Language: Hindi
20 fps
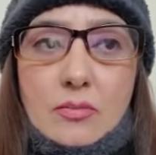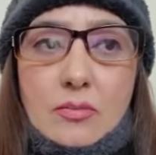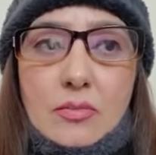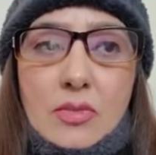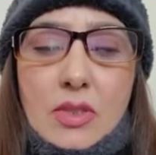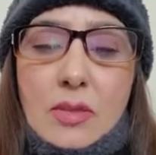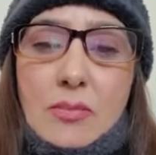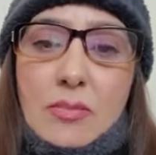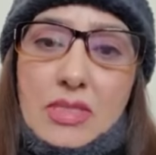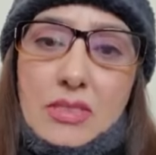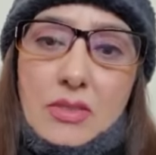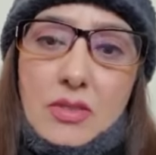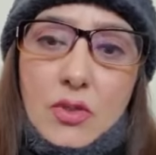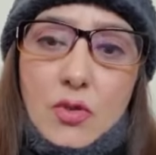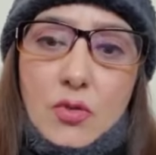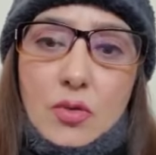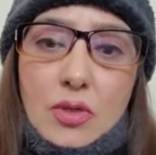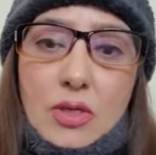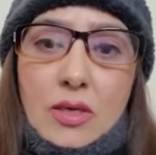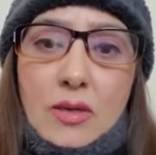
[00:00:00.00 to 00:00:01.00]
ये
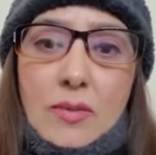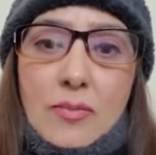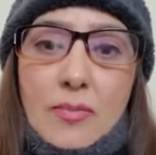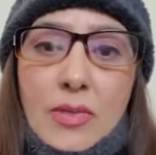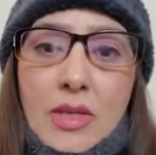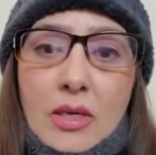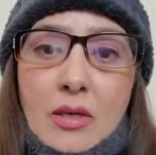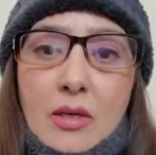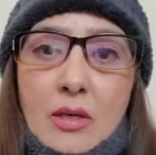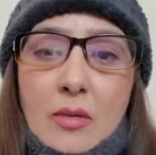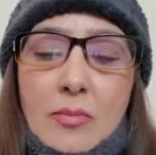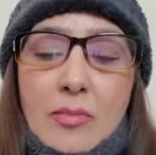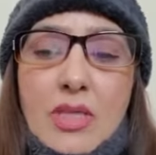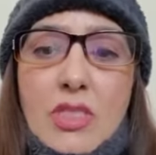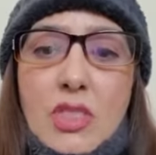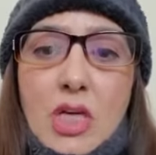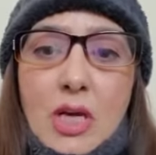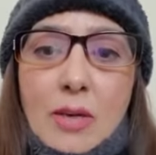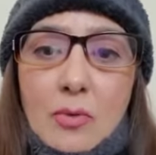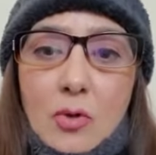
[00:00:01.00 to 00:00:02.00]
मैसेज जो है
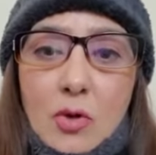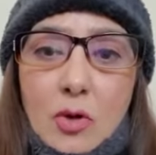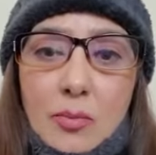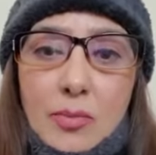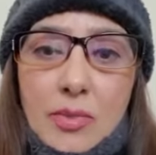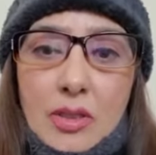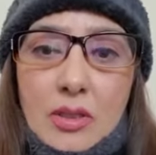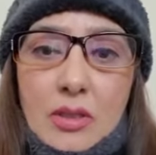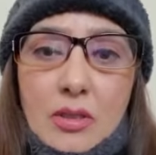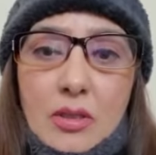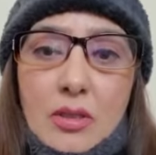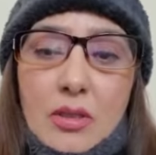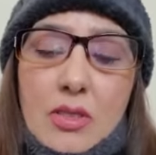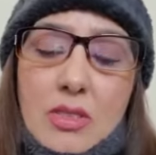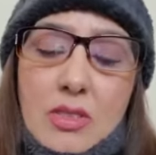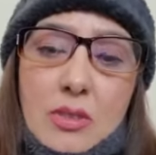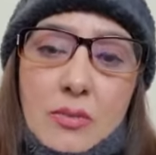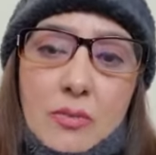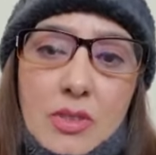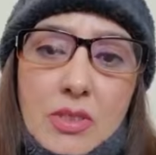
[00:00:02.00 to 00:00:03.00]
पंजाब गवर्नमेंट के
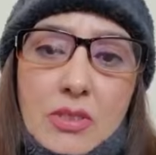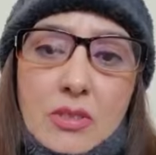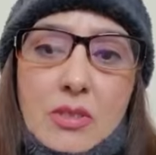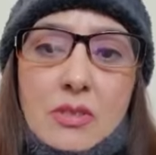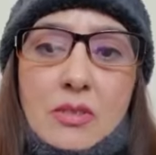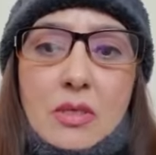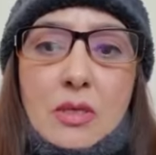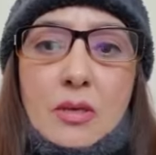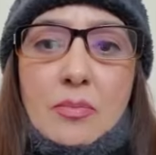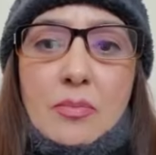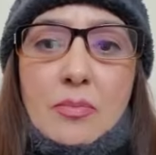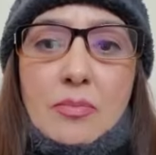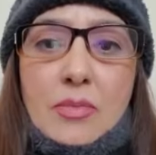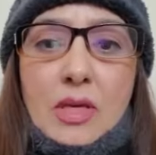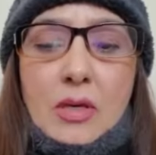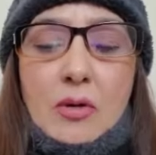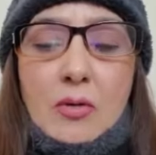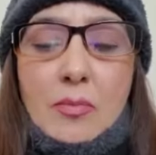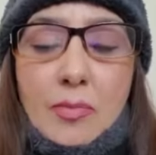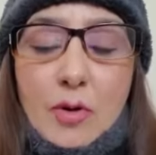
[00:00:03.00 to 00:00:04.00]
कल्चर मिनिस्टर साहब
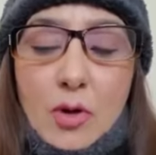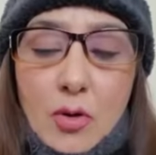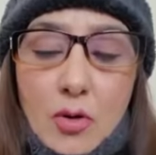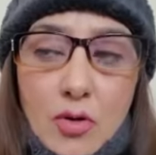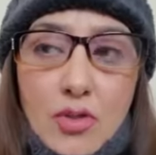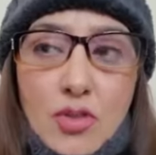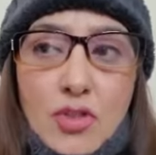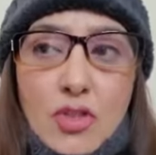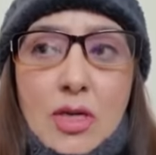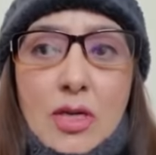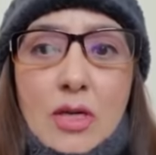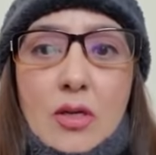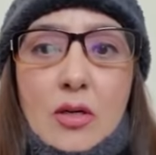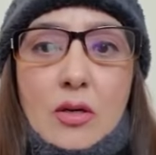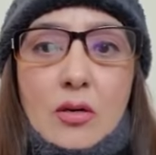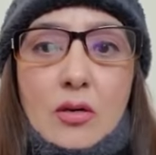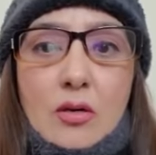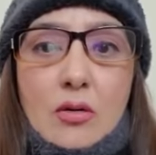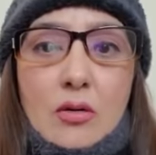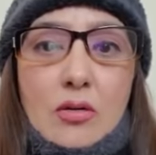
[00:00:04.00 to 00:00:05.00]
तक पहुँच जाए
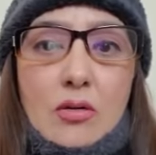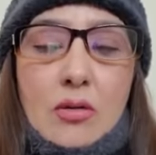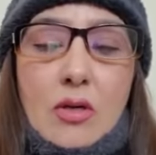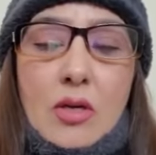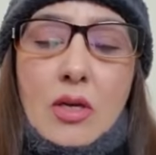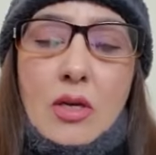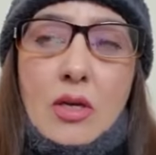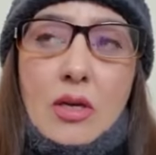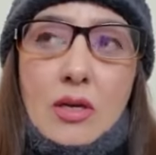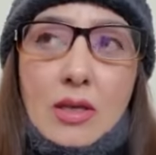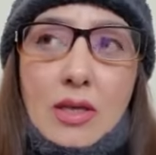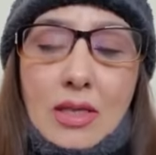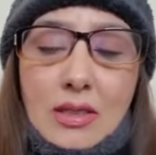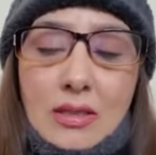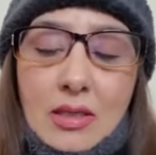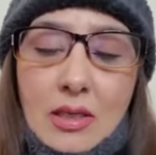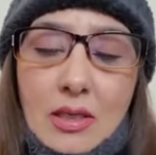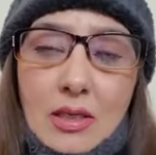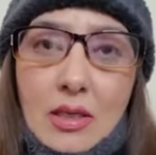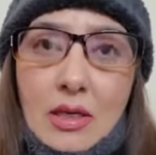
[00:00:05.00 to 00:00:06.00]
और
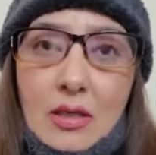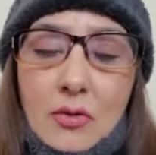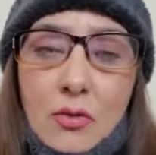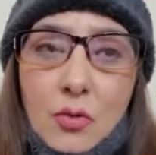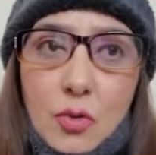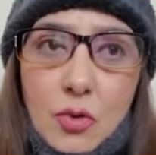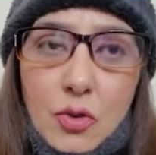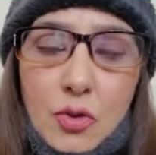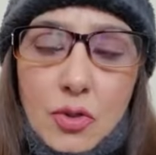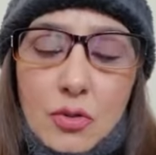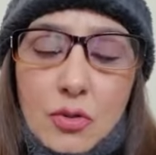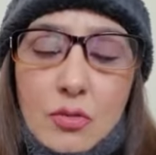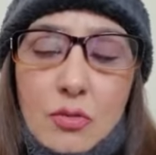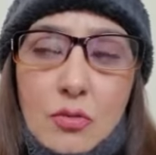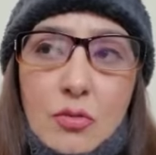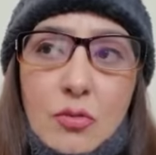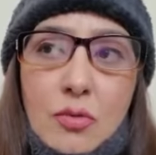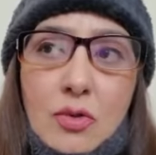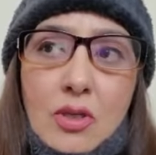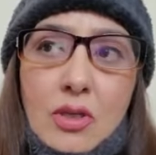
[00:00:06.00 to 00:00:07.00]
कहते हैं ना कि कोई
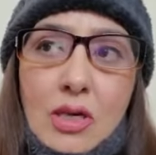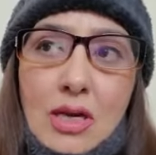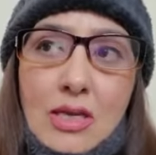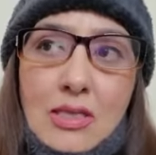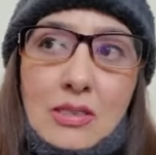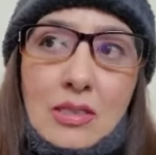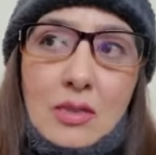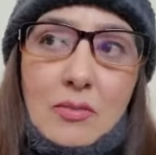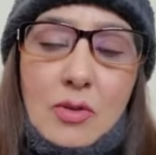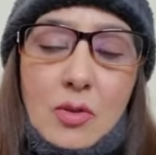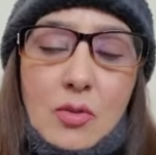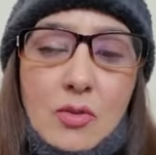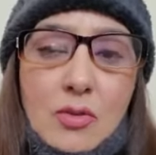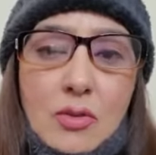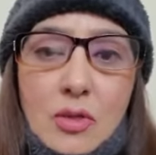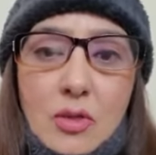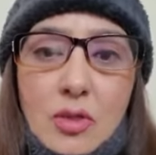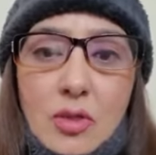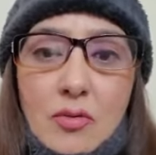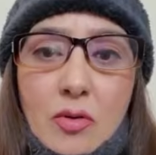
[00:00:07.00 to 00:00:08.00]
कोई रास्ते में
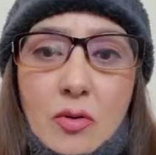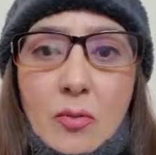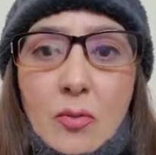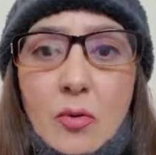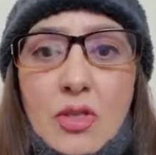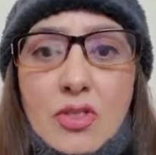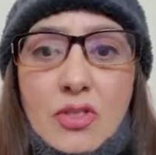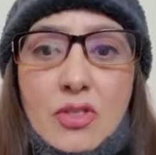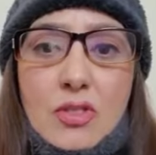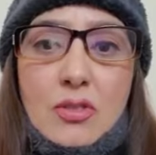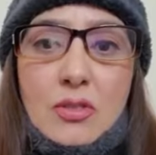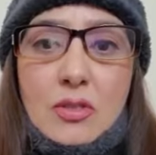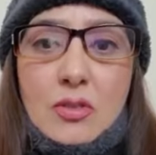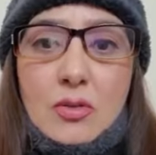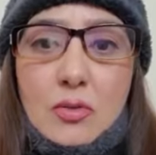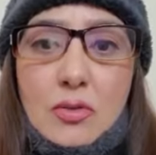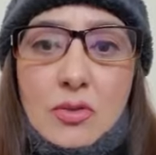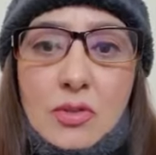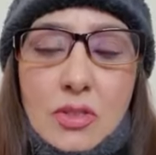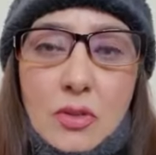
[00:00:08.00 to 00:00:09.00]
गुजरते हुए कोई अच्छी
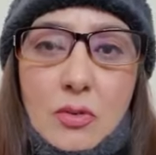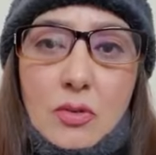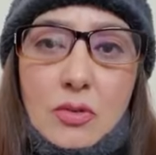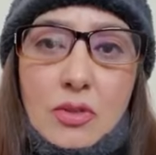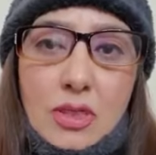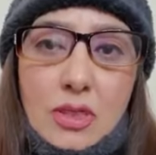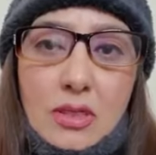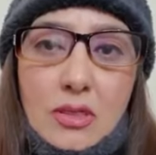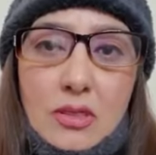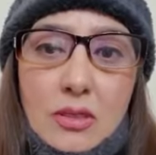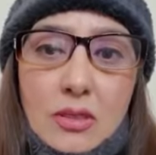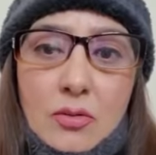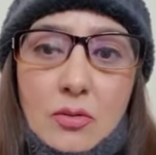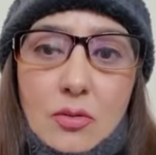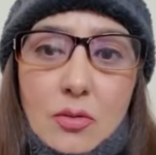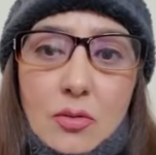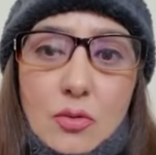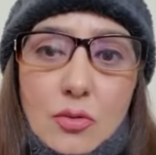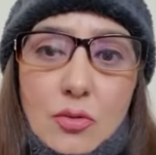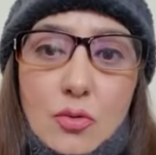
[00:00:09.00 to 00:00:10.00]
चीज़ किसी को देखते हैं
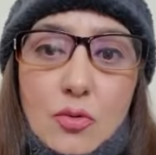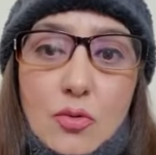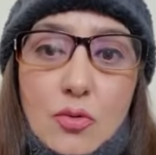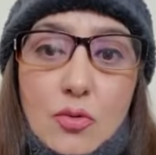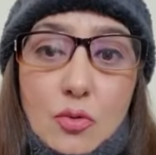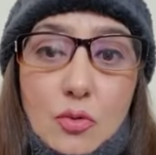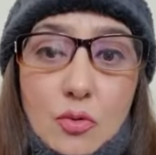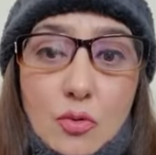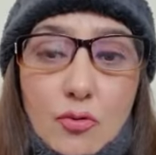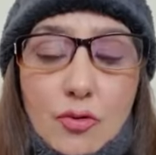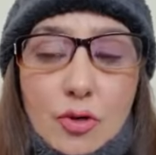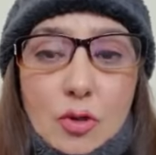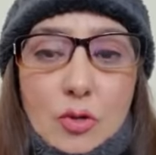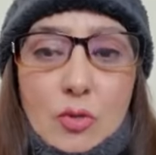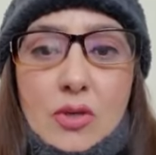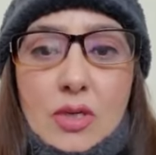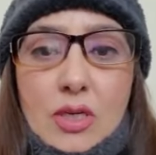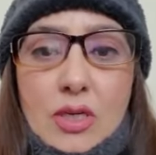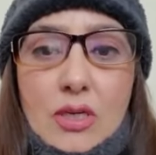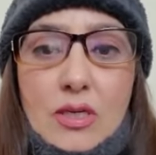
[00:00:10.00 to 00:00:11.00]
तो उसको ज़रूर
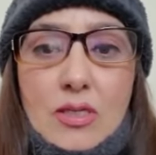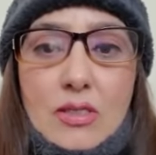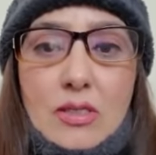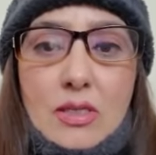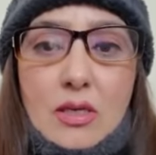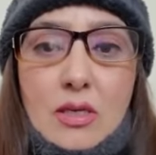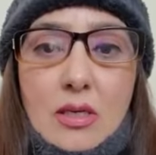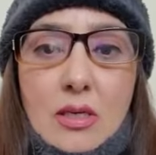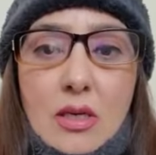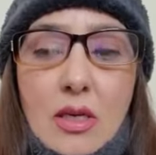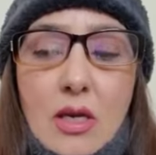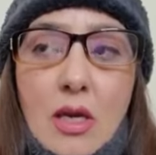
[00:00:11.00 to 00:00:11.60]
फॉलो करना चाहिए